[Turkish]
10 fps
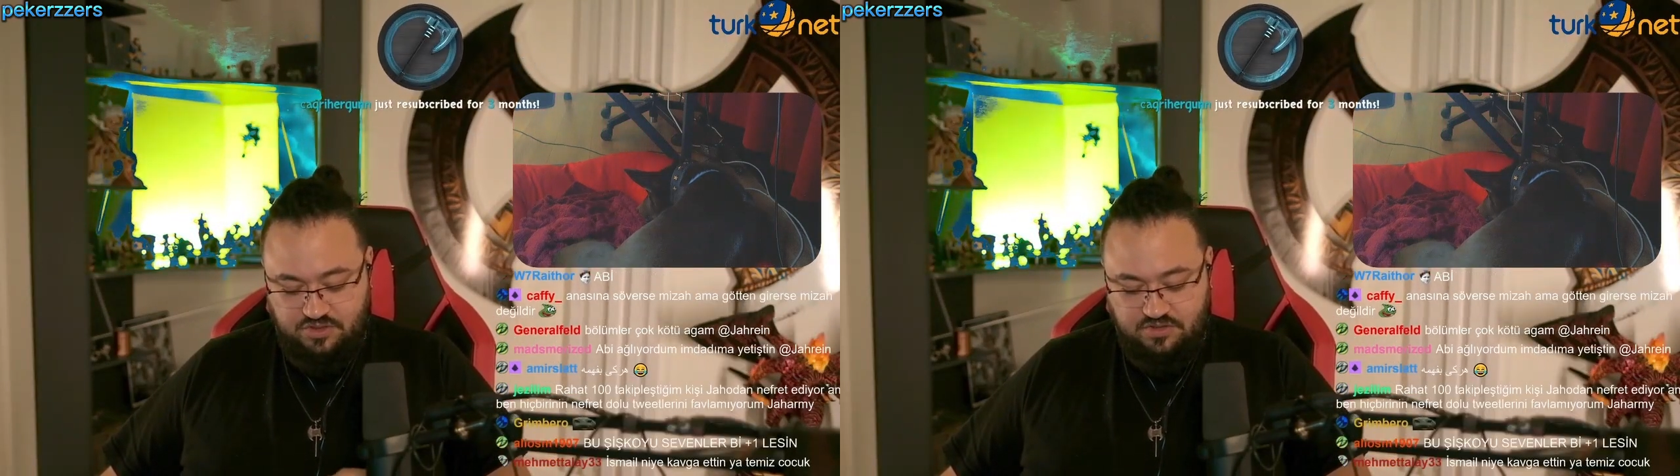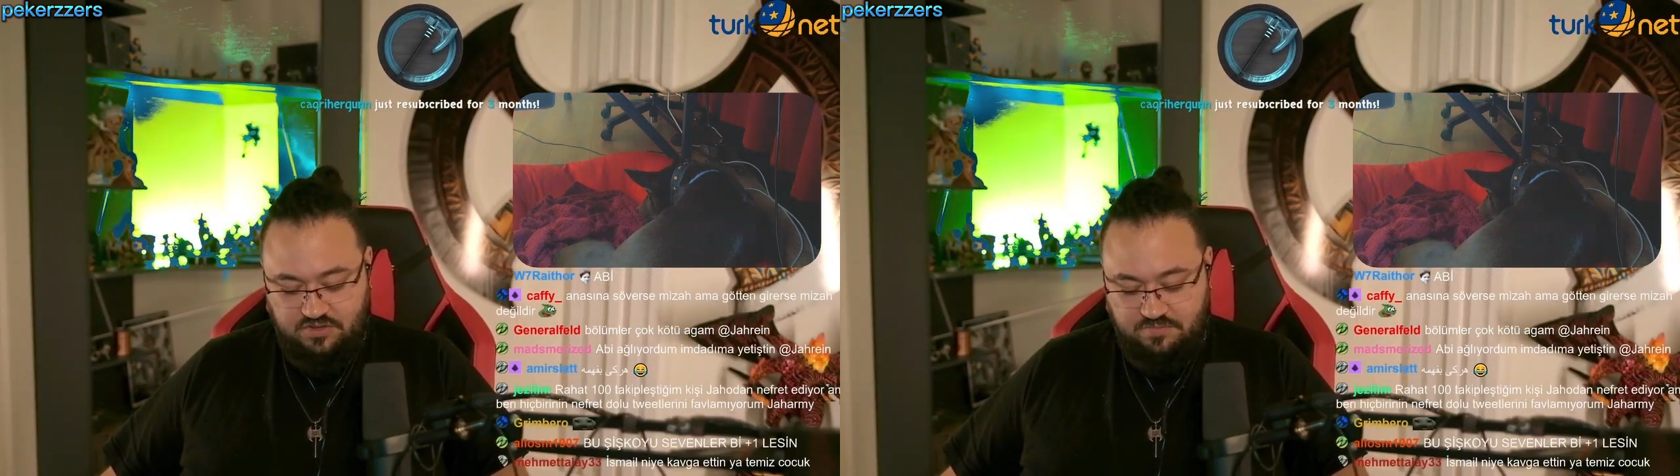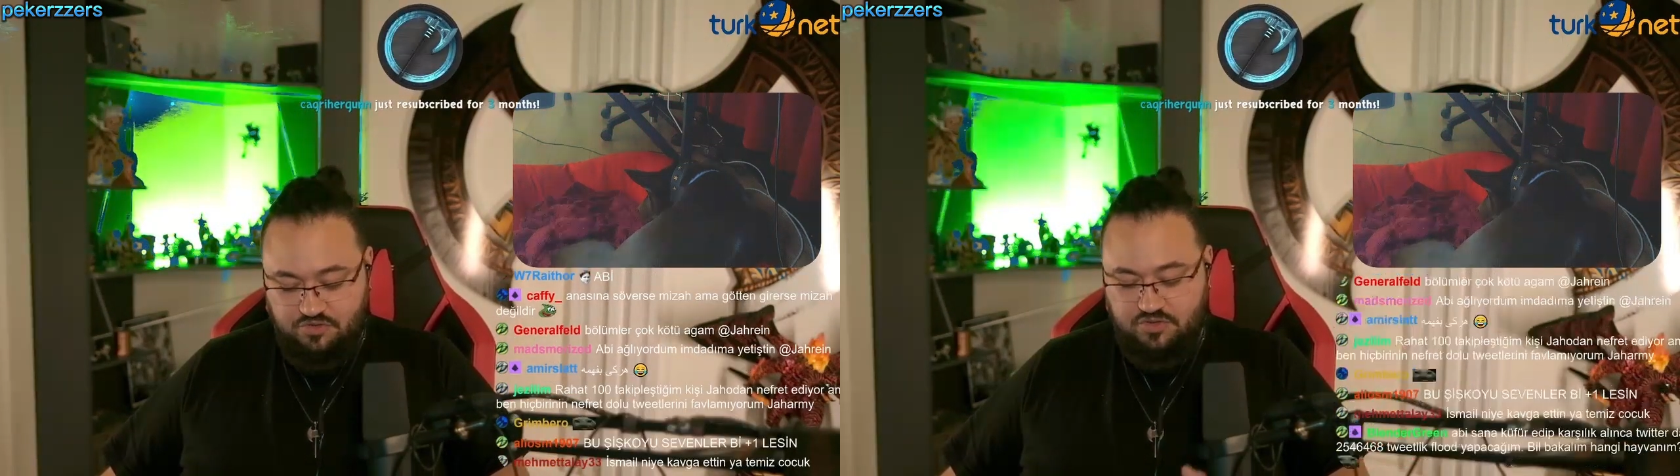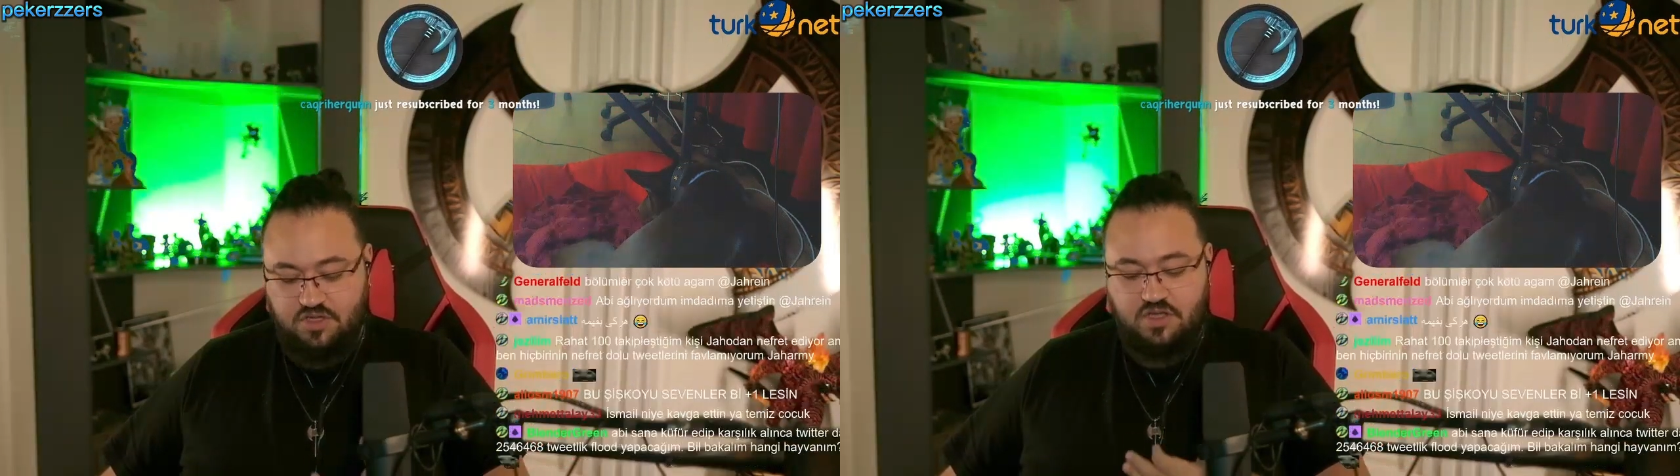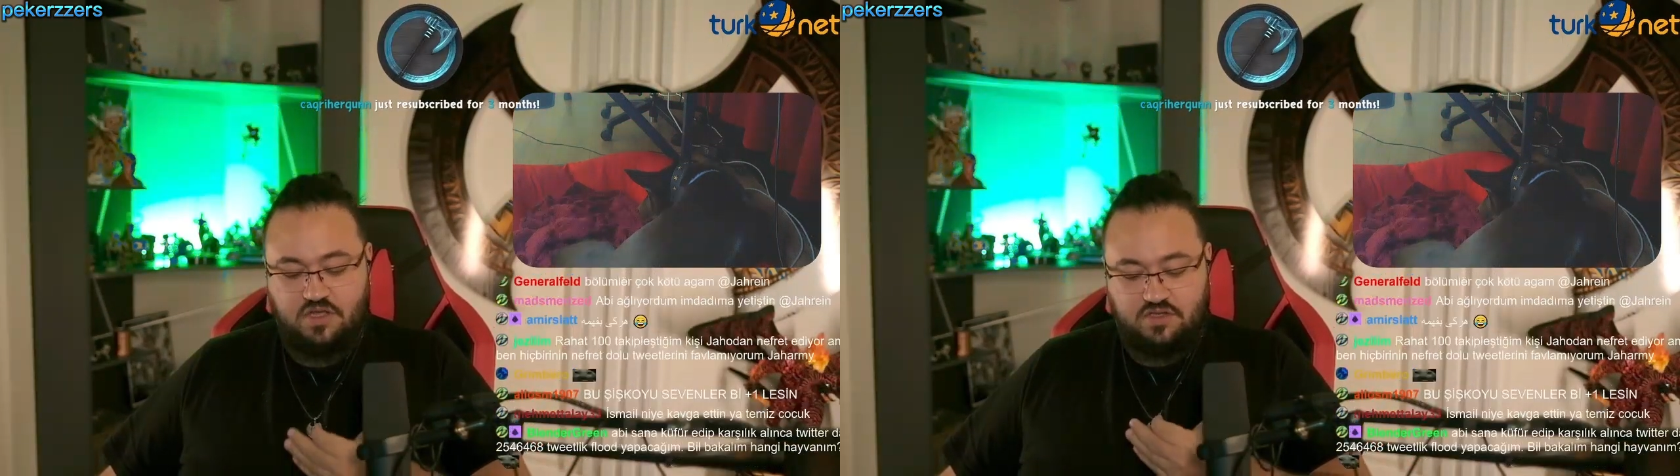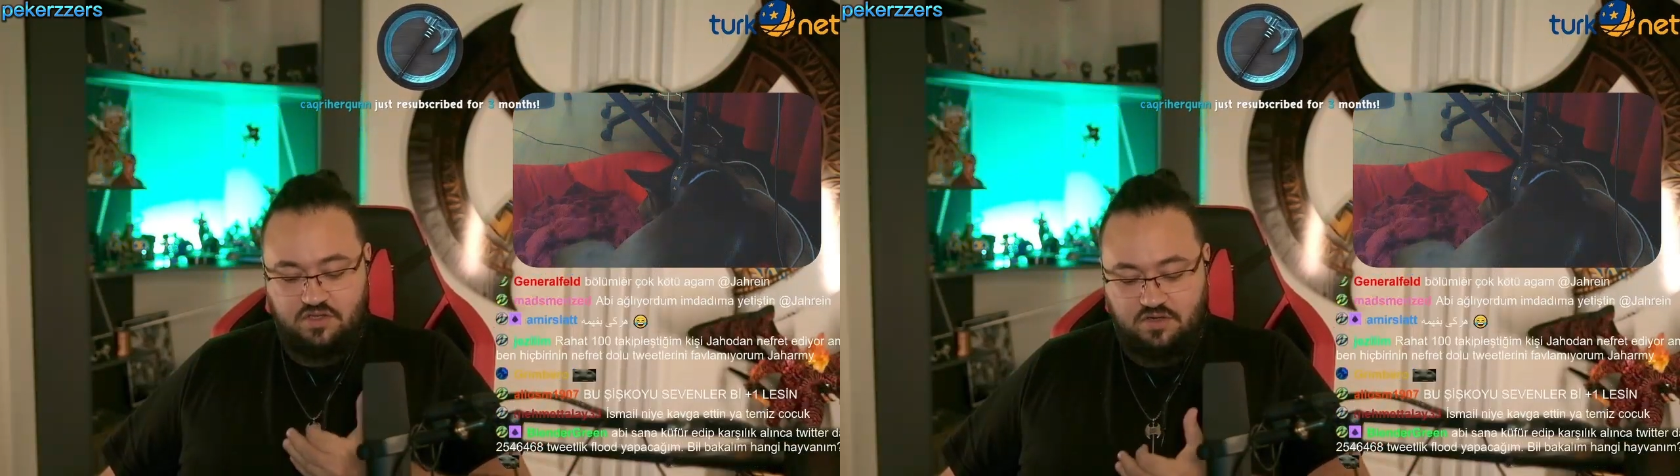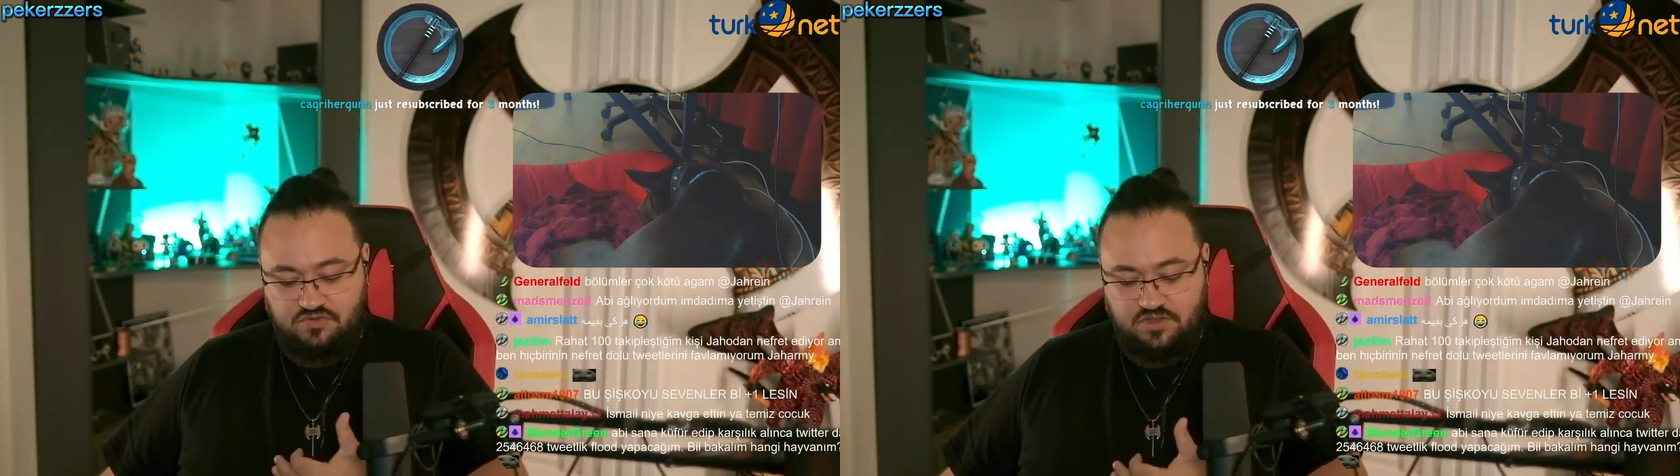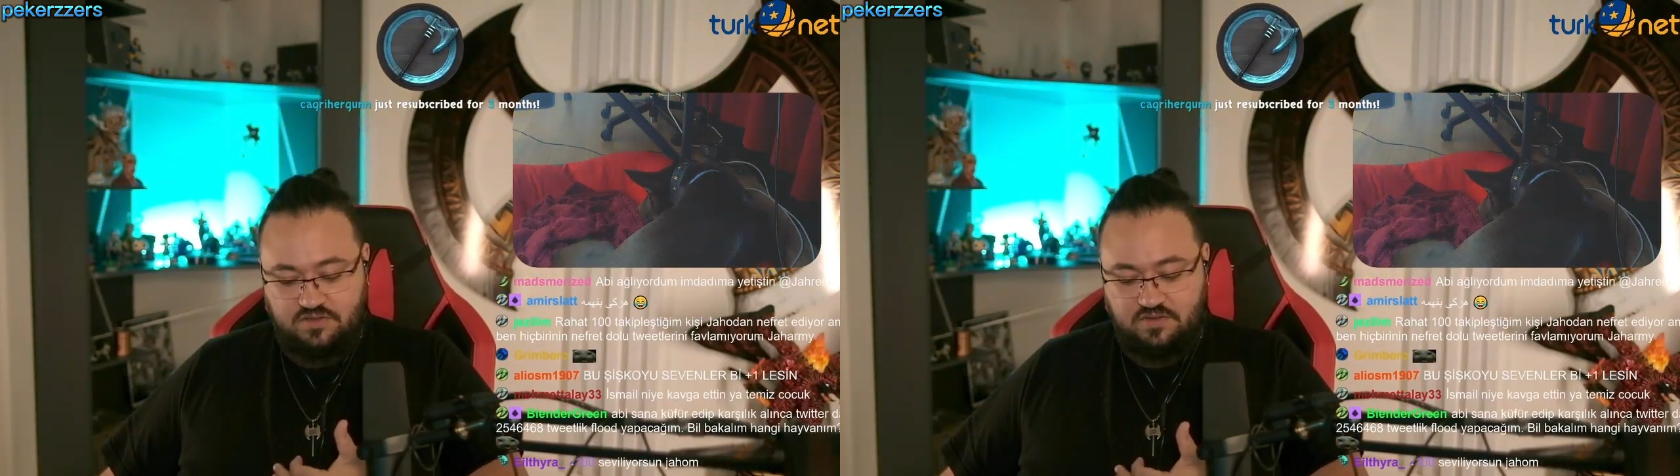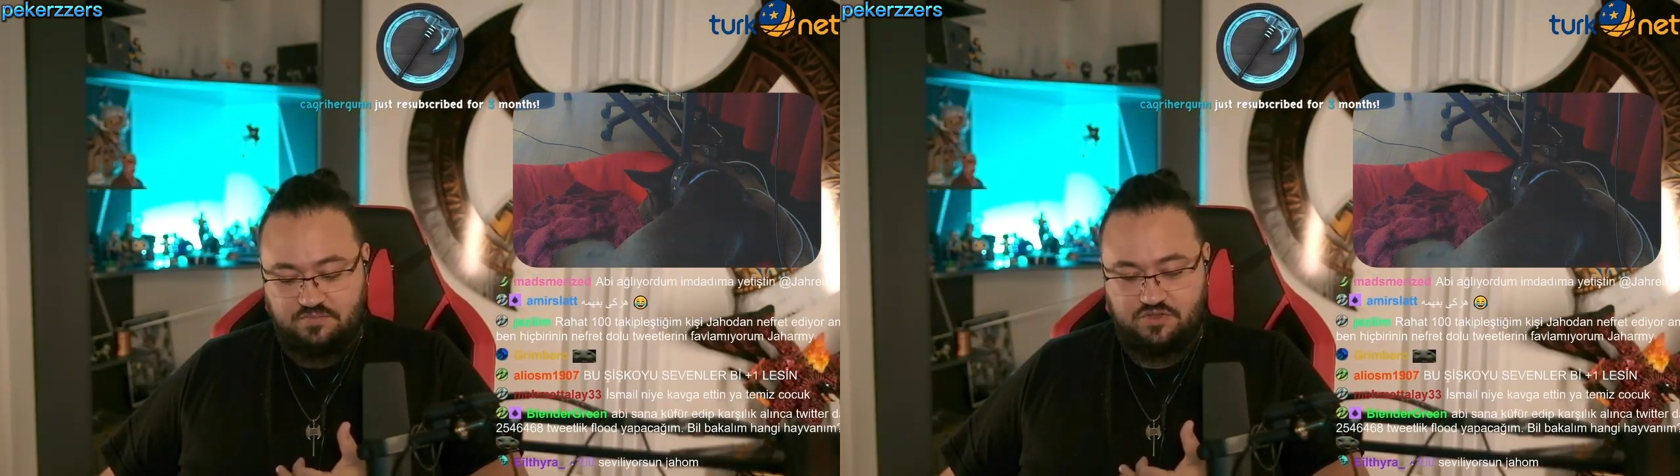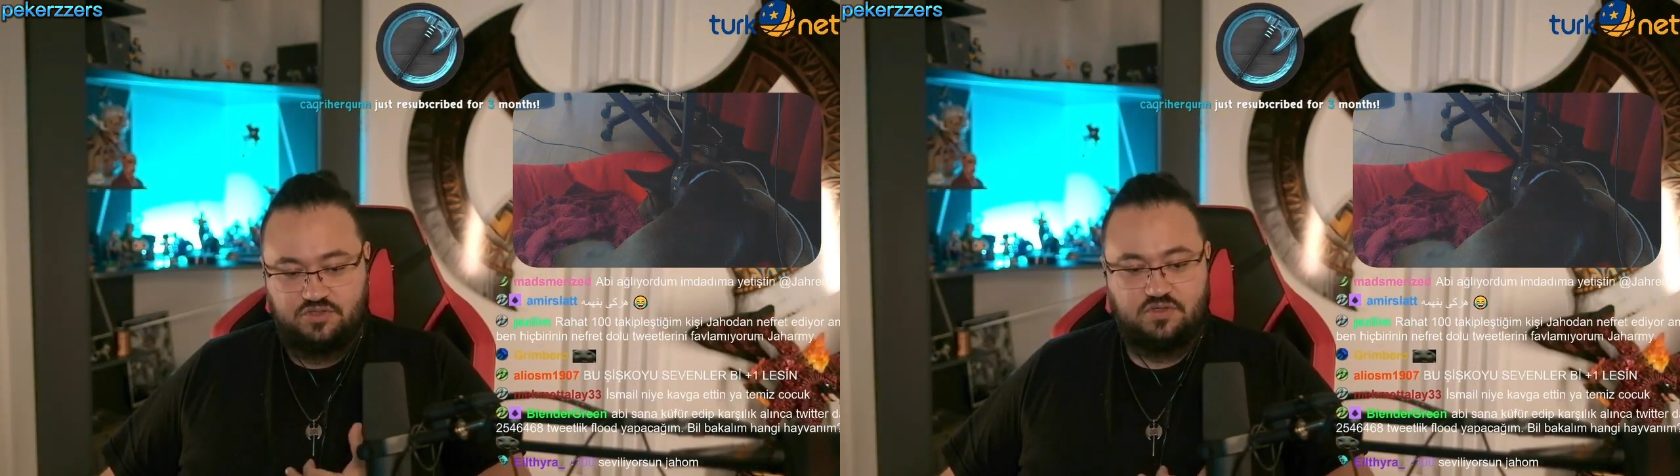it demiş, yavşak
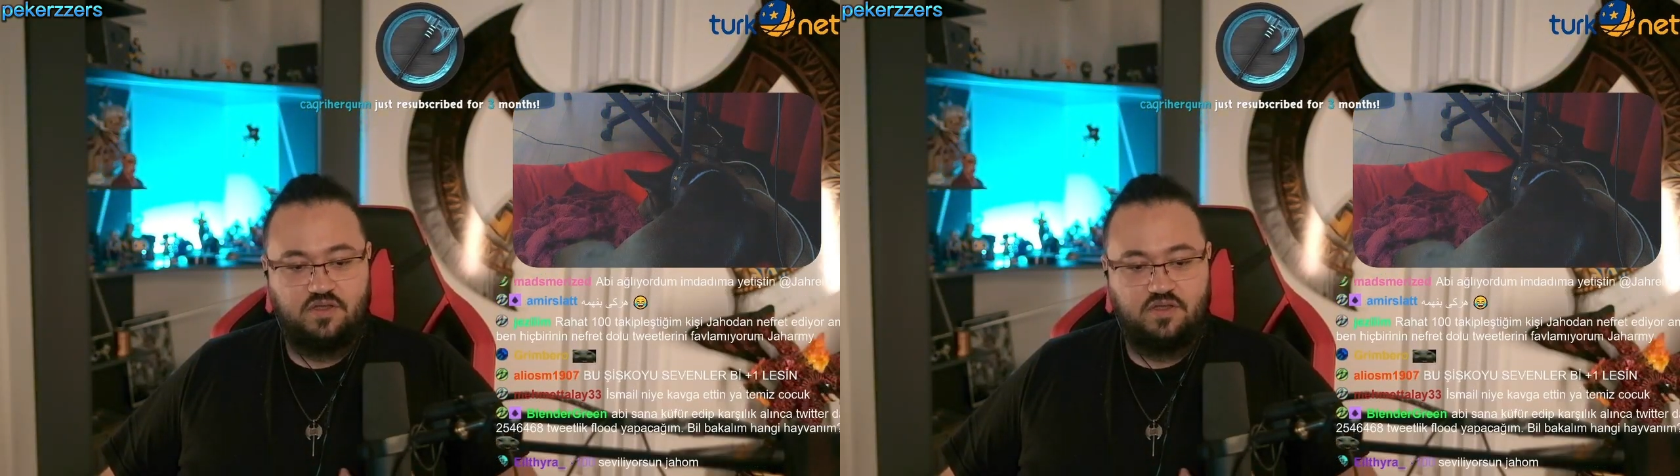demiş,